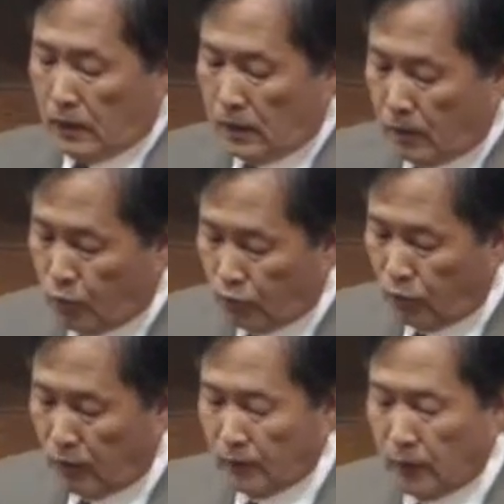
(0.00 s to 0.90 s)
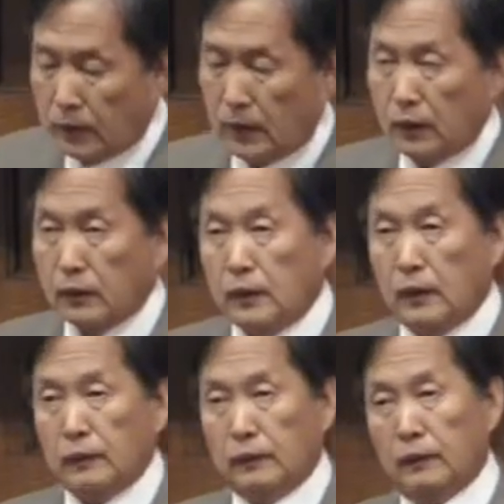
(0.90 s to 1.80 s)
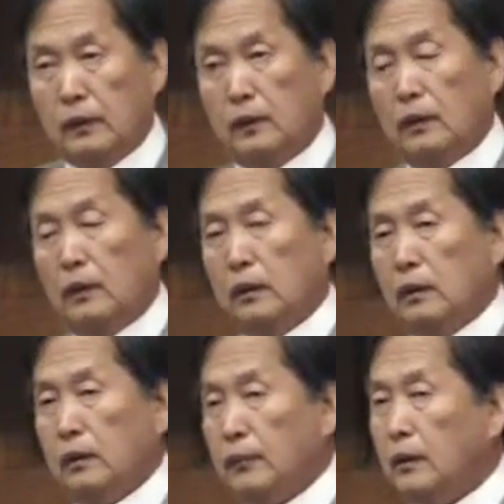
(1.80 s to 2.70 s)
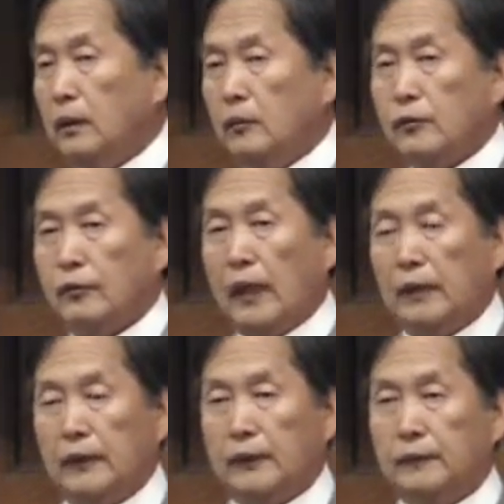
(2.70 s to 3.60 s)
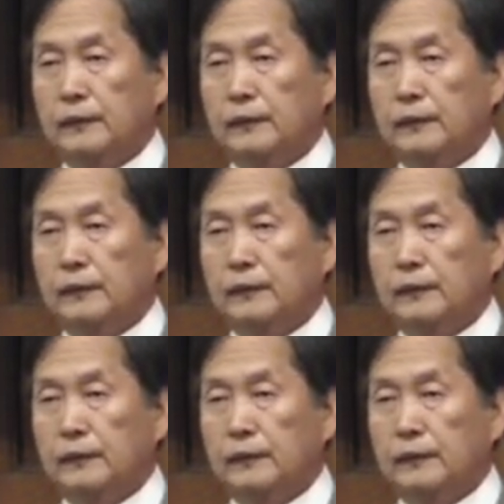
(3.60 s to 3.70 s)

이 추수감사절의 역사는 어, 이제 필그림스 파더